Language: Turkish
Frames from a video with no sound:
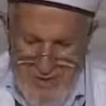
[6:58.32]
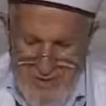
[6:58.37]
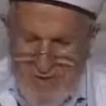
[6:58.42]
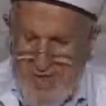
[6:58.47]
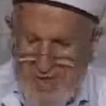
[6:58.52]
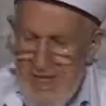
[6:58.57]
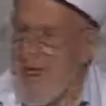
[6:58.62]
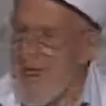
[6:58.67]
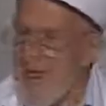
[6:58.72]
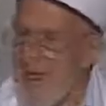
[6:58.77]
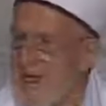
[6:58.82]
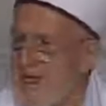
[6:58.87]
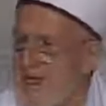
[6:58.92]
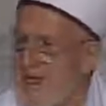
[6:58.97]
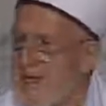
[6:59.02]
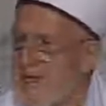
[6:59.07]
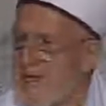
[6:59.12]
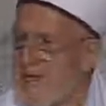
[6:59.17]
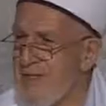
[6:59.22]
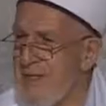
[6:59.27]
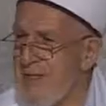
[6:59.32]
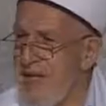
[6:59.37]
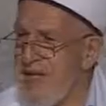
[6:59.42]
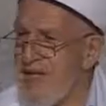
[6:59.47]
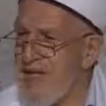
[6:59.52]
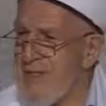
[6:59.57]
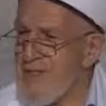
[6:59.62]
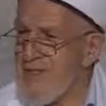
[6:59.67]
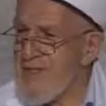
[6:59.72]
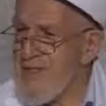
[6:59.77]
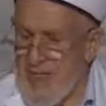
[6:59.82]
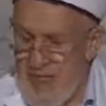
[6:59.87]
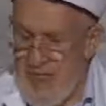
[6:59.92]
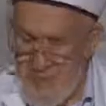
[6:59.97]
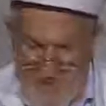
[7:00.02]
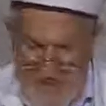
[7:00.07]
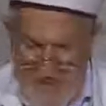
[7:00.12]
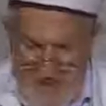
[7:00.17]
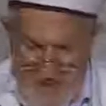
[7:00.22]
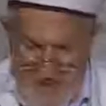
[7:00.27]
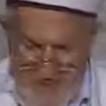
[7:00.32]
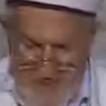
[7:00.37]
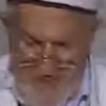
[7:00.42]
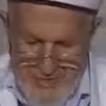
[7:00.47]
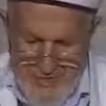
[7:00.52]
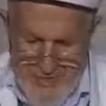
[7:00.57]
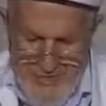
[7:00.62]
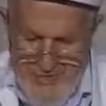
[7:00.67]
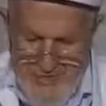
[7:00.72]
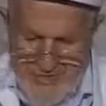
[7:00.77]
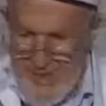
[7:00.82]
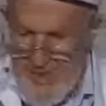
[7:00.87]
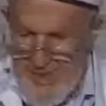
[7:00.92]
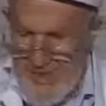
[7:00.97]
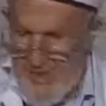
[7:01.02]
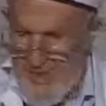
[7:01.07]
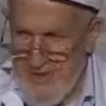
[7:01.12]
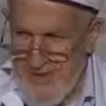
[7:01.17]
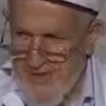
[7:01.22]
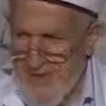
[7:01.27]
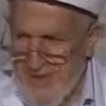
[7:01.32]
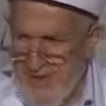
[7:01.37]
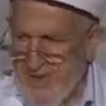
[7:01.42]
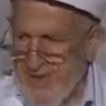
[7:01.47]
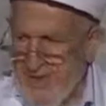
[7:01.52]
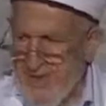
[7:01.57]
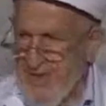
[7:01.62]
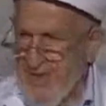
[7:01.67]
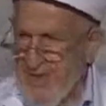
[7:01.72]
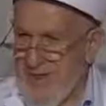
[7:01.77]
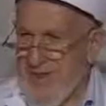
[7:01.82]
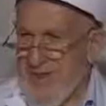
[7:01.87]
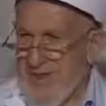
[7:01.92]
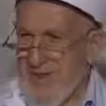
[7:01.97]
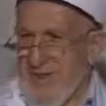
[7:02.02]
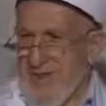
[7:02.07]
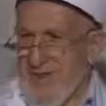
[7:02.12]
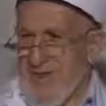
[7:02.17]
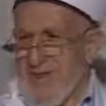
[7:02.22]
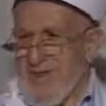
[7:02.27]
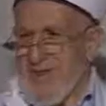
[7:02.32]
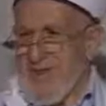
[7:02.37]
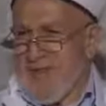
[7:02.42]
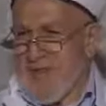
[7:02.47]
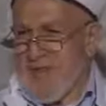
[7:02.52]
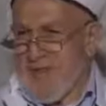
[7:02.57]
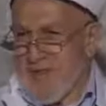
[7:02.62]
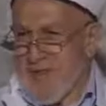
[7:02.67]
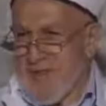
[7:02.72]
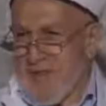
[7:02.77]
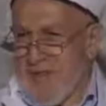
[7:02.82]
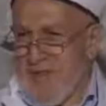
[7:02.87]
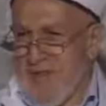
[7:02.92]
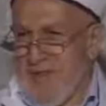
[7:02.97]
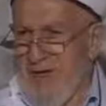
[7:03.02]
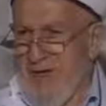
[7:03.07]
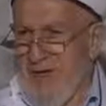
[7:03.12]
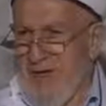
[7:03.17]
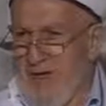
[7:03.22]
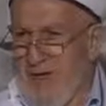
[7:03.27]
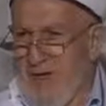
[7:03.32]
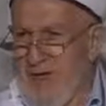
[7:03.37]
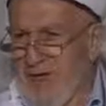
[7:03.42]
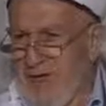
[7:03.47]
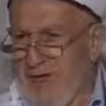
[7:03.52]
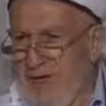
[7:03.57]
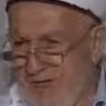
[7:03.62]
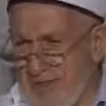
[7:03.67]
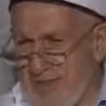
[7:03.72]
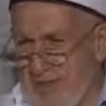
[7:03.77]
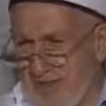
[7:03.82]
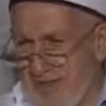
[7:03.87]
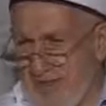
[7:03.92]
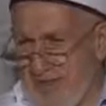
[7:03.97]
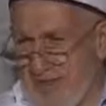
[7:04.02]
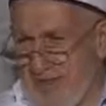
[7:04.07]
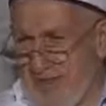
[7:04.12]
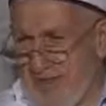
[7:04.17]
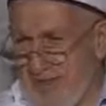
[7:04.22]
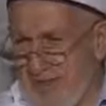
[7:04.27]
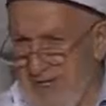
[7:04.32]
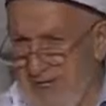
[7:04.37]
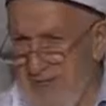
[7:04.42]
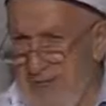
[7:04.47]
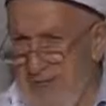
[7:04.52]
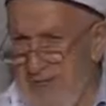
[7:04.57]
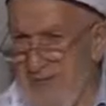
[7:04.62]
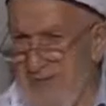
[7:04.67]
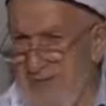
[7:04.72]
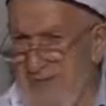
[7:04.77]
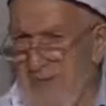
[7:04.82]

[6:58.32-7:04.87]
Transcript: Ne ile yıkadılar? Bilmâ-i vitran. Evet. Allah tektir, teki sever.